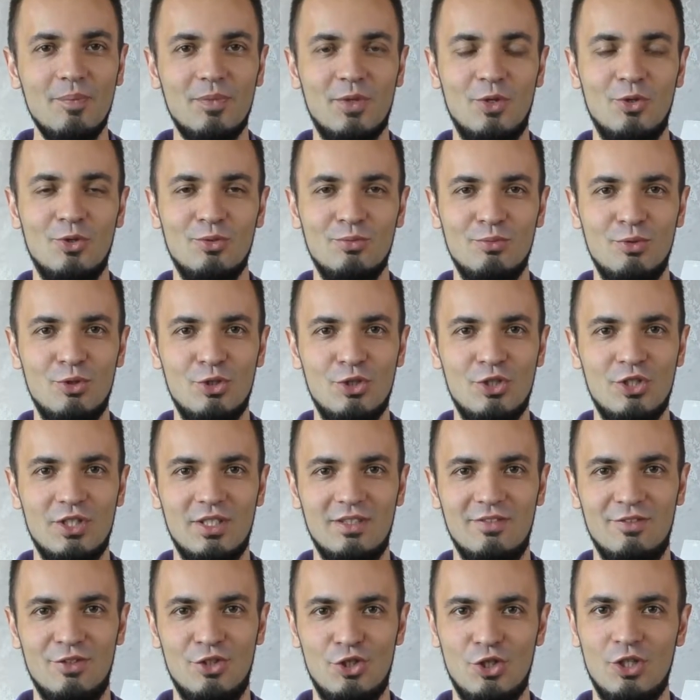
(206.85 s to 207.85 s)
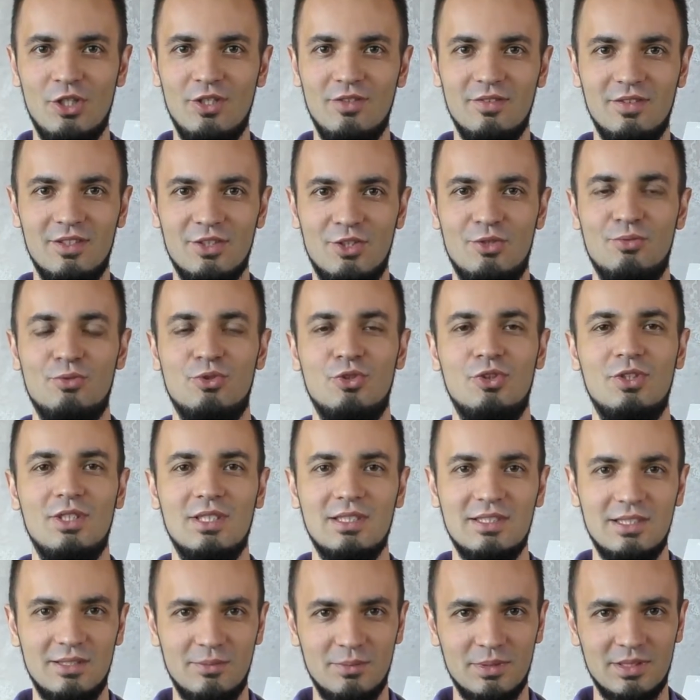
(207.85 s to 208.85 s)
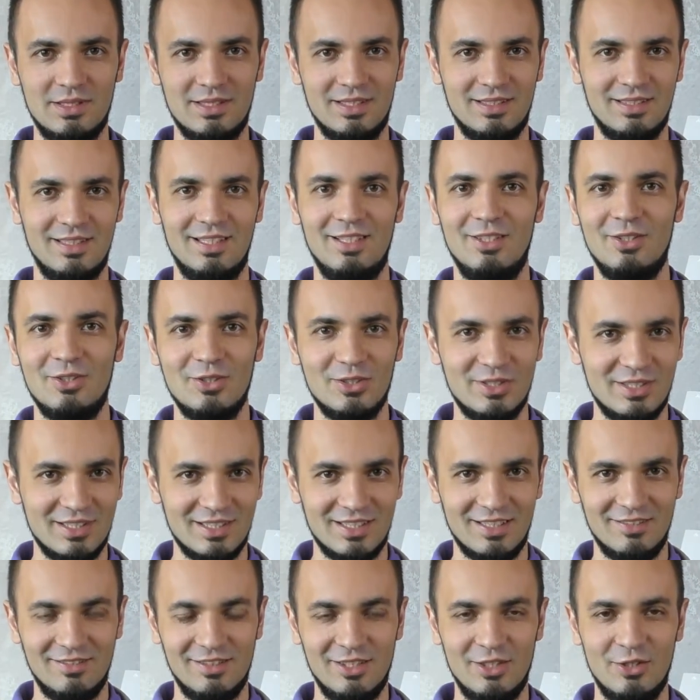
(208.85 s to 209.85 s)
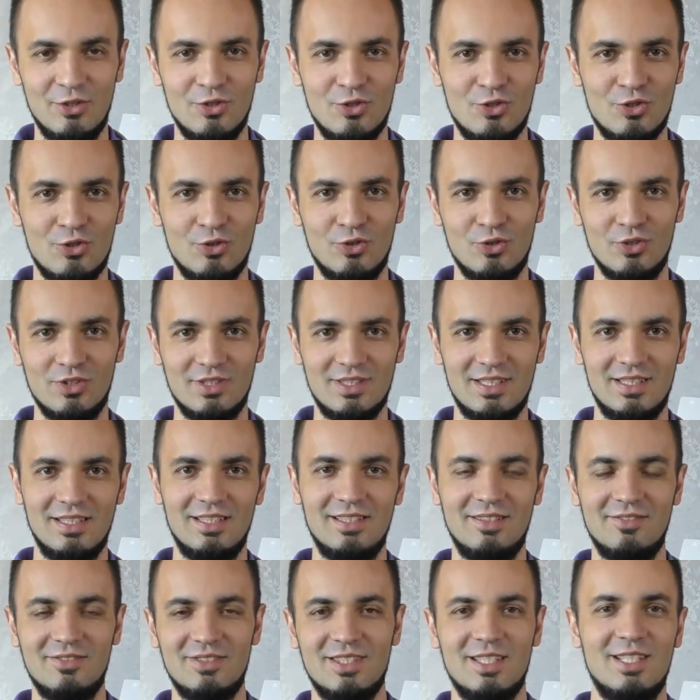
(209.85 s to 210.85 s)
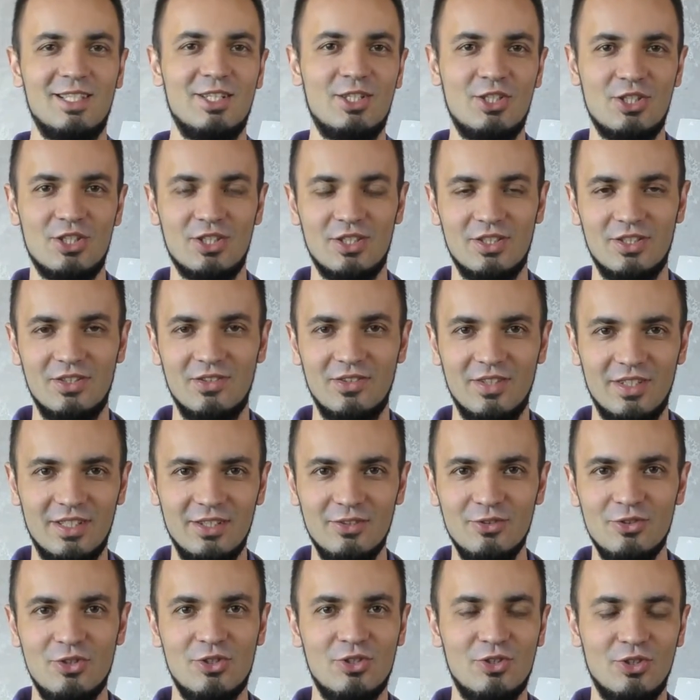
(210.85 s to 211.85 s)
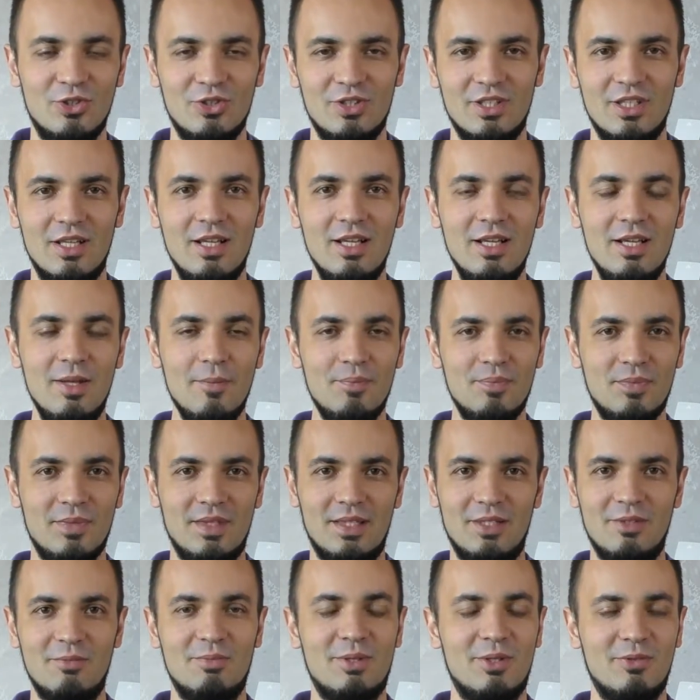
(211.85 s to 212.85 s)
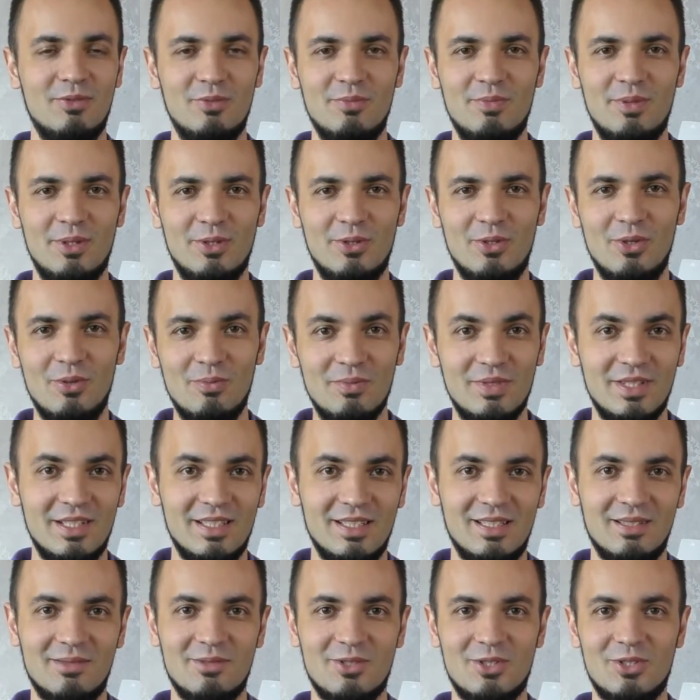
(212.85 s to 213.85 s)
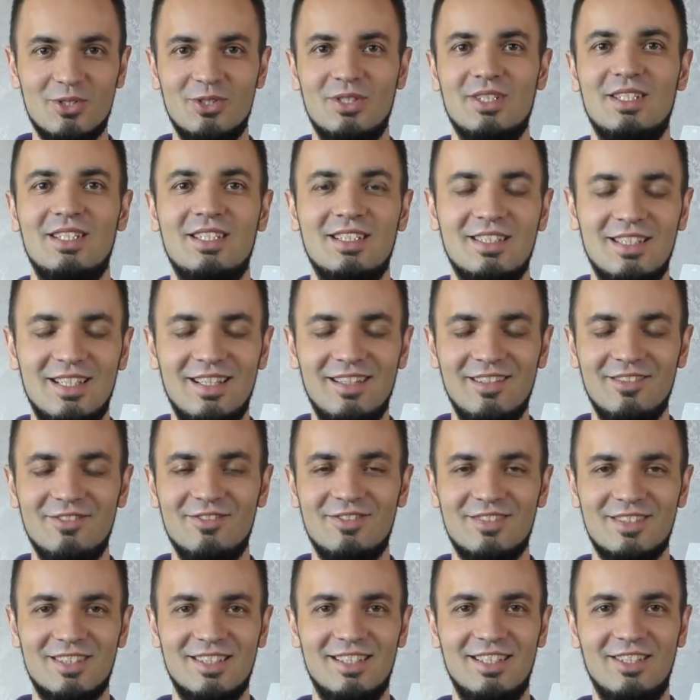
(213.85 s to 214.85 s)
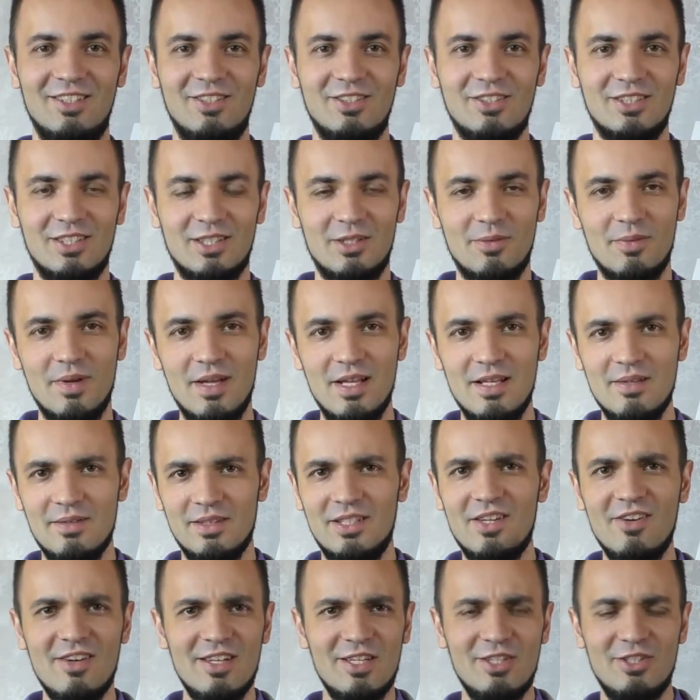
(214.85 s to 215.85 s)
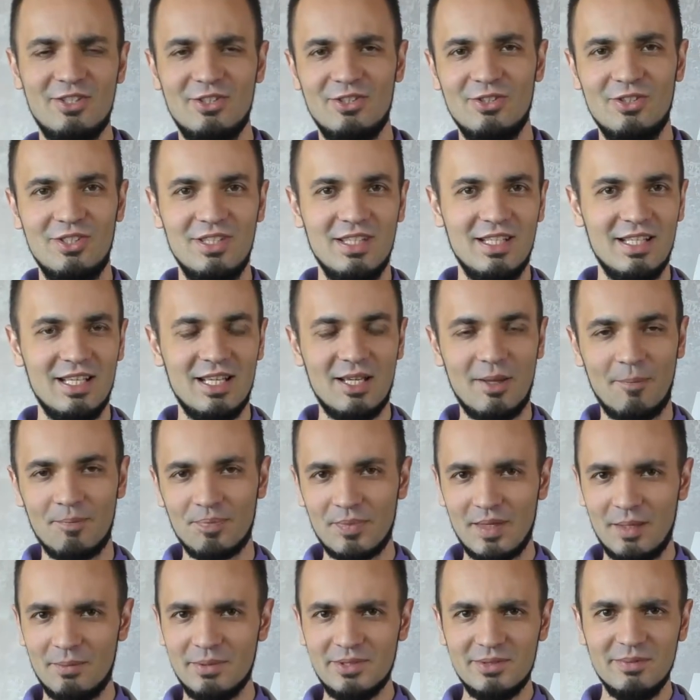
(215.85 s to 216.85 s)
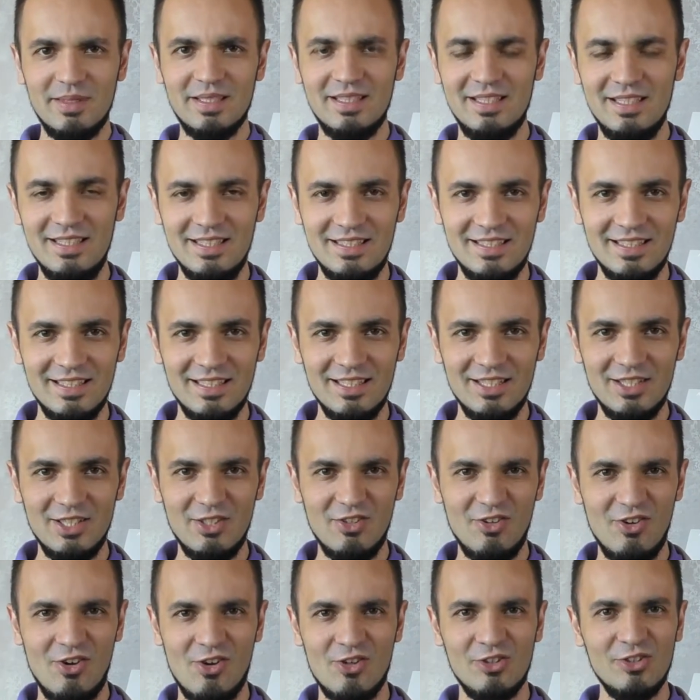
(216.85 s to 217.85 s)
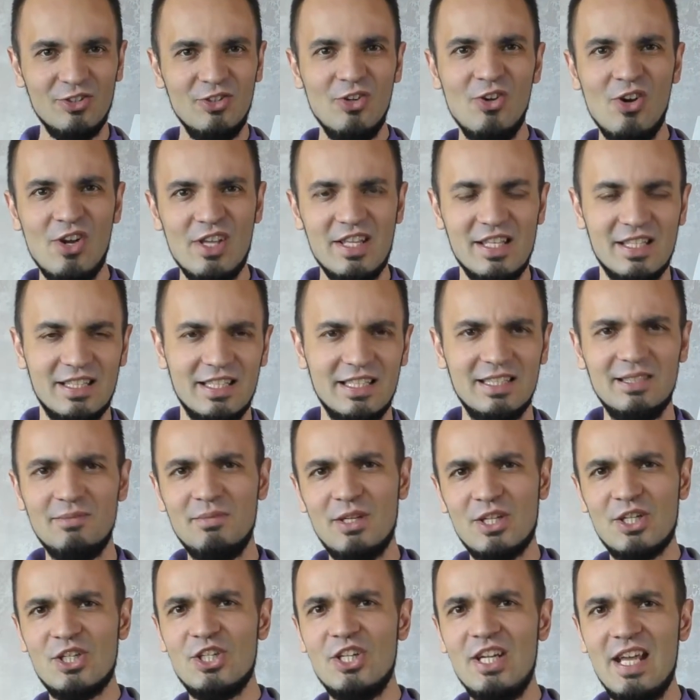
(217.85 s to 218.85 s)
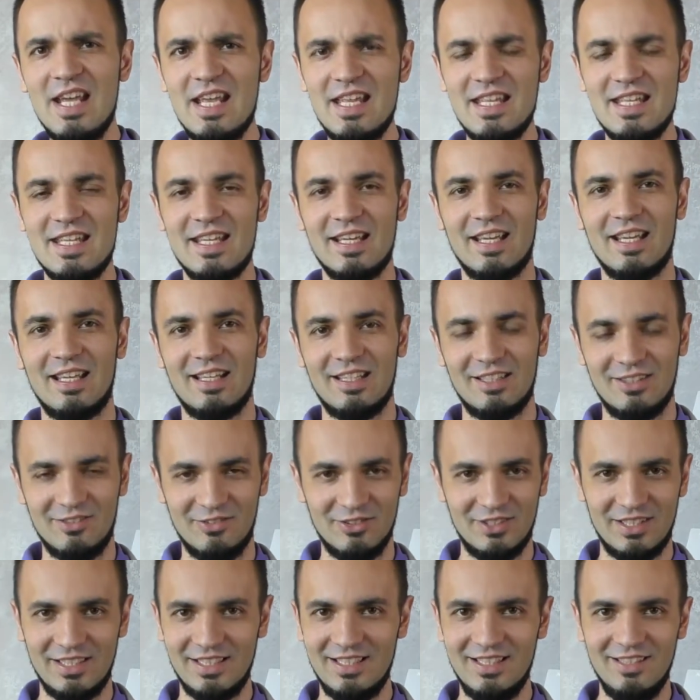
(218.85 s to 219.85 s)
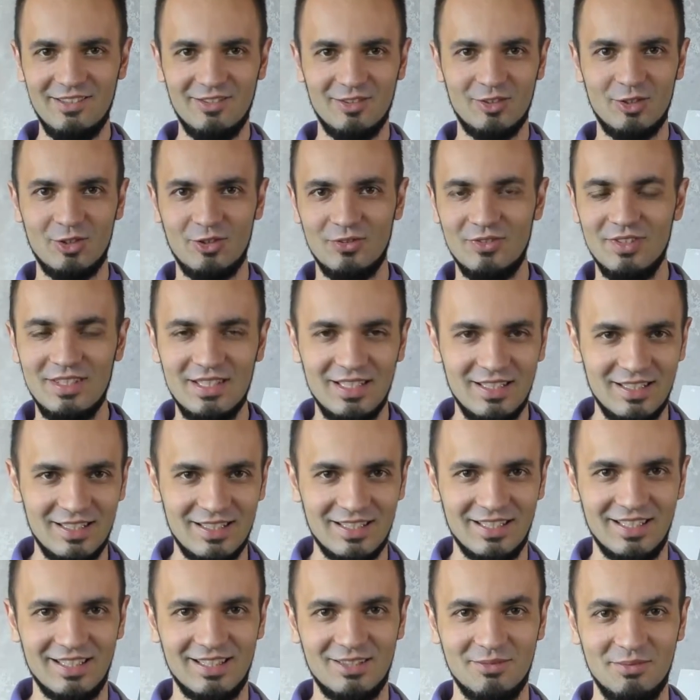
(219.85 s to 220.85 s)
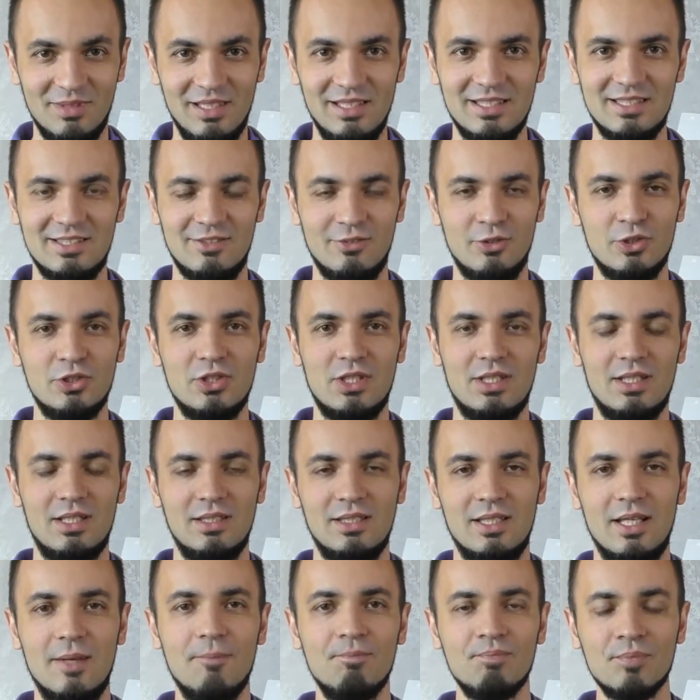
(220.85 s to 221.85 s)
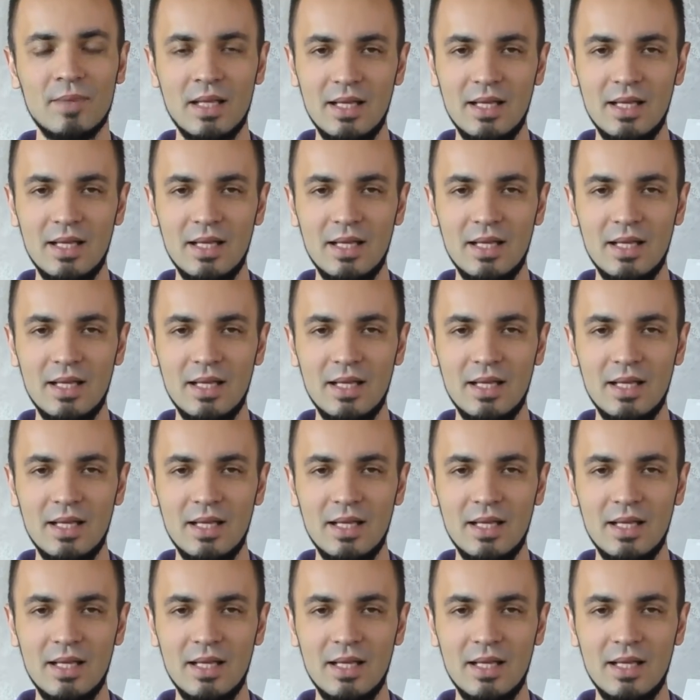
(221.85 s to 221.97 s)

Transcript: И он больше отвечал в нашем суде за эмоциональную составляющую. То есть, когда там заказчик говорил что-то неправдоподобное, там что-то гнал, врал, он там, товарищ судья, посмотрите на него, он гонит, это мошенник. Это вот такие вот он выкрики, это были с его стороны.